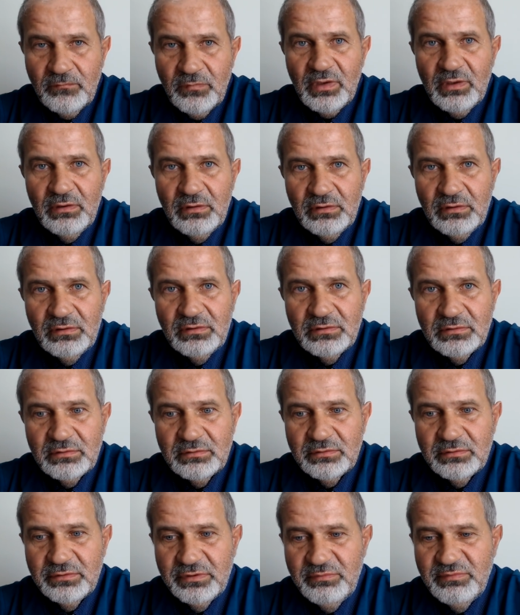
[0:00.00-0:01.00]

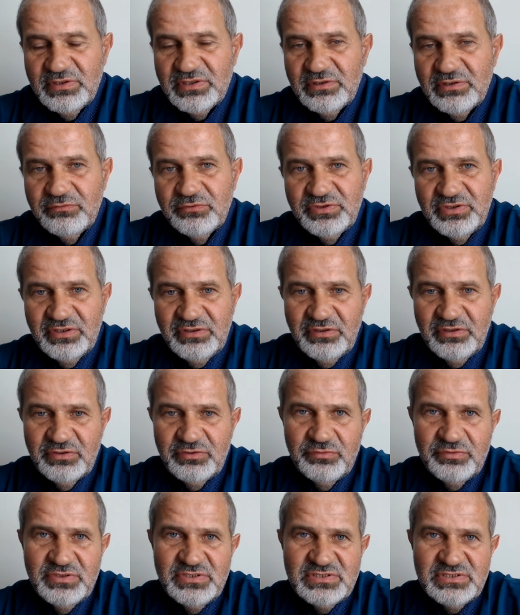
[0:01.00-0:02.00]
а именно вот таких
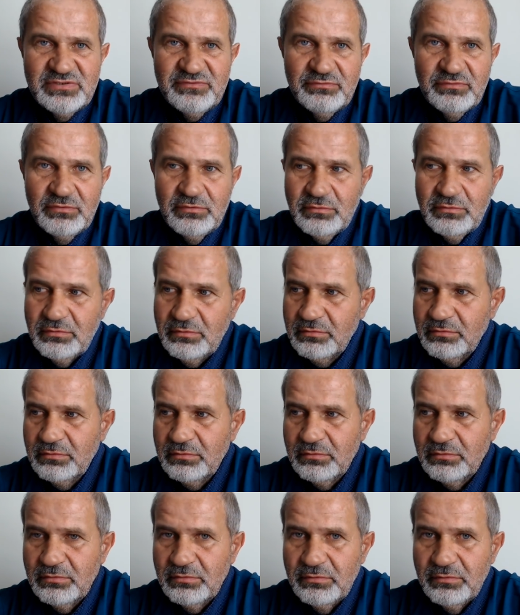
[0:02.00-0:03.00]
туристов,
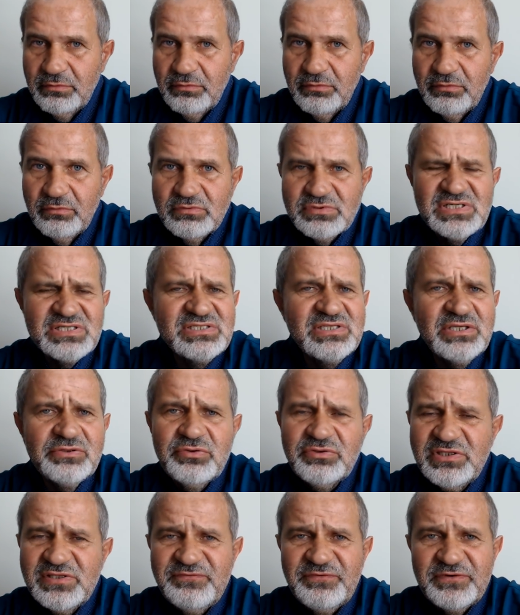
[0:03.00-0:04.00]
но создают
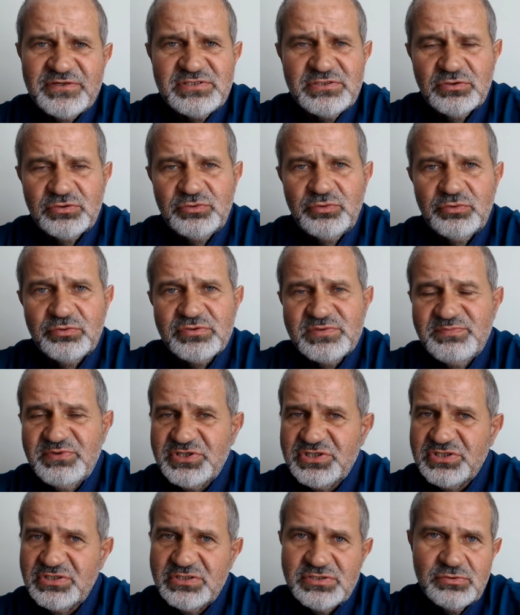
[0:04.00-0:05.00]
инфраструктуру с
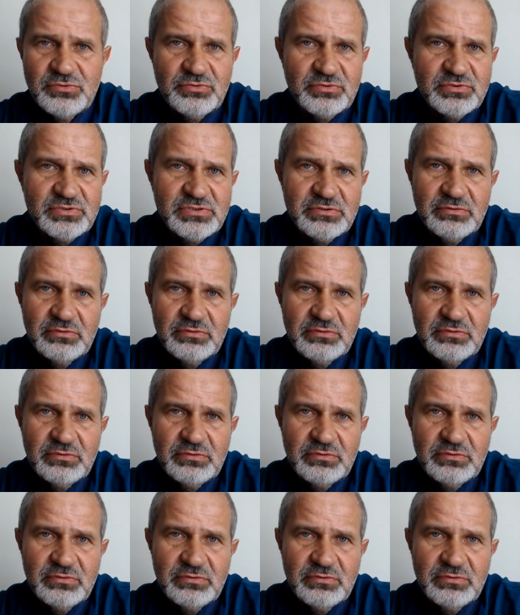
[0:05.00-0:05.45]
бешеной скоростью.